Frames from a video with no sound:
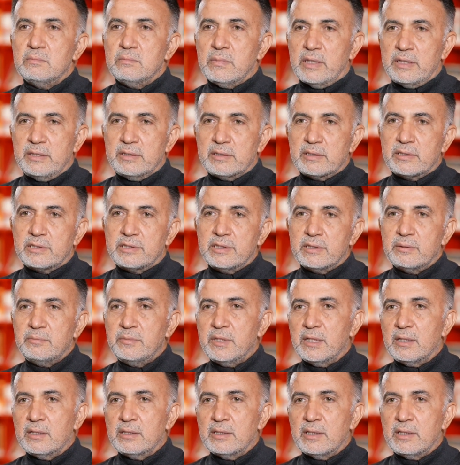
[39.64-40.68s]
Ben Eskişehir
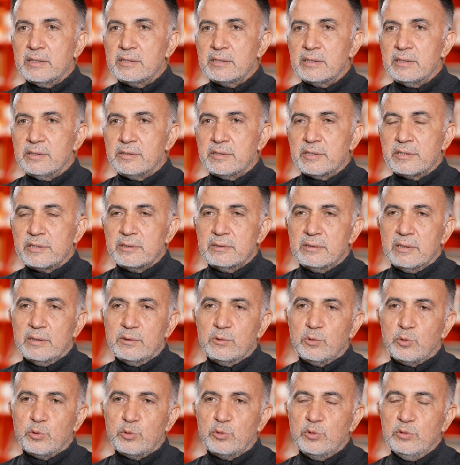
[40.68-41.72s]
Mihal Gazi
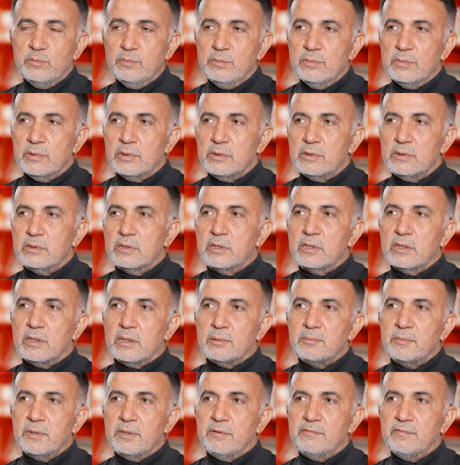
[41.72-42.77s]
ilçesinde doğdum. İki
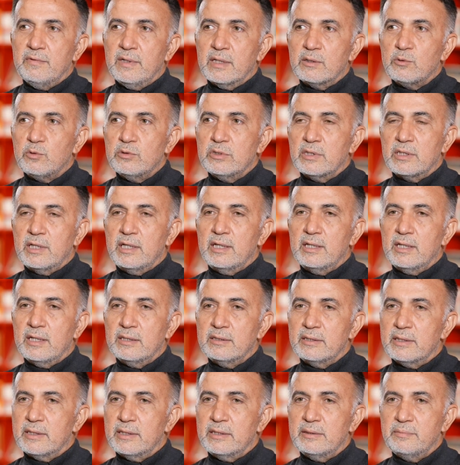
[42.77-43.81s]
ablam var, onları
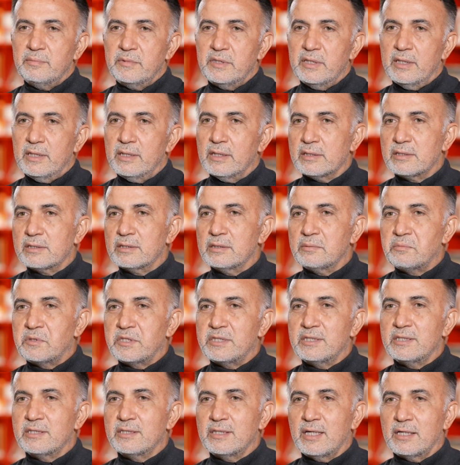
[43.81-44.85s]
eğlendireyim diye yazdığım
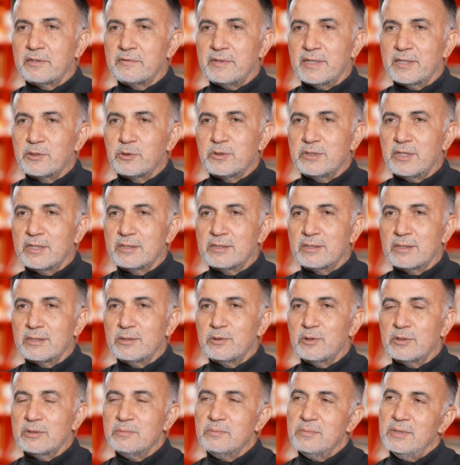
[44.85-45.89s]
şiirler vardı, onu
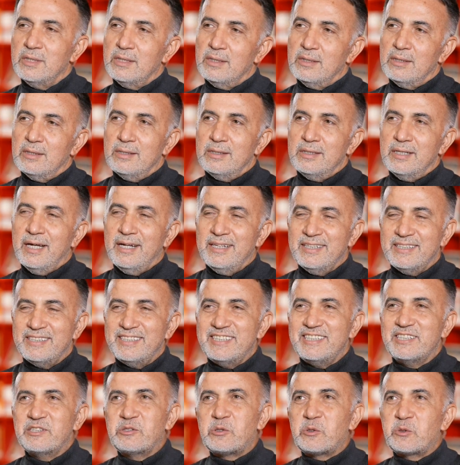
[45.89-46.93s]
hatırlıyorum
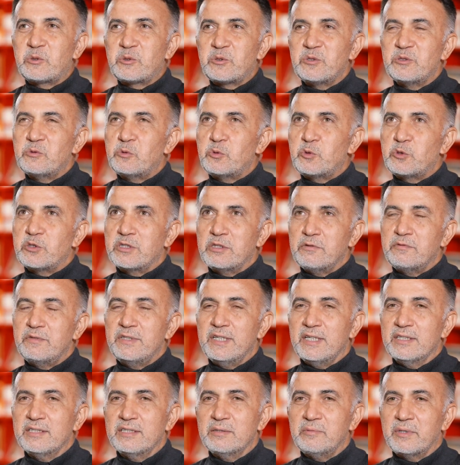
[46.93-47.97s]
ilkokul 3'te
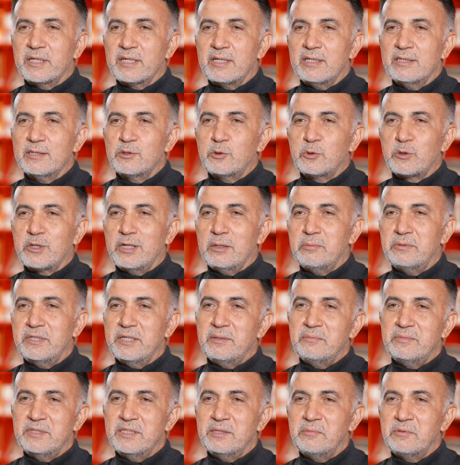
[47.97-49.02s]
filandım herhalde.
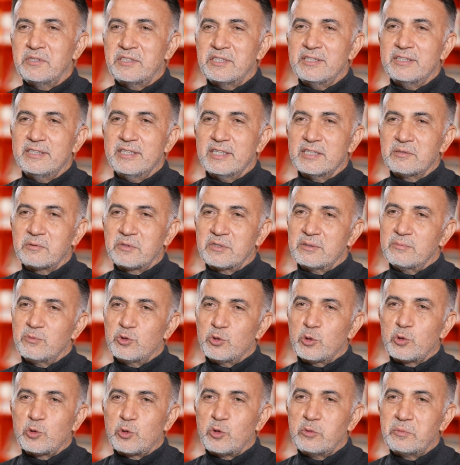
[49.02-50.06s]
Kurabiyem diye bir şiir yazmıştım.
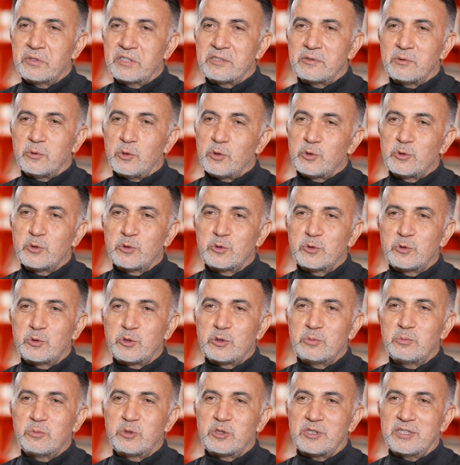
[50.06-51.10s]
Çok komik olduğunu
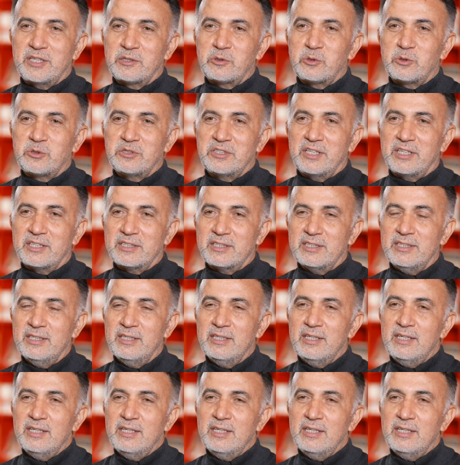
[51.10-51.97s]
düşünmüşlerdi onlar da.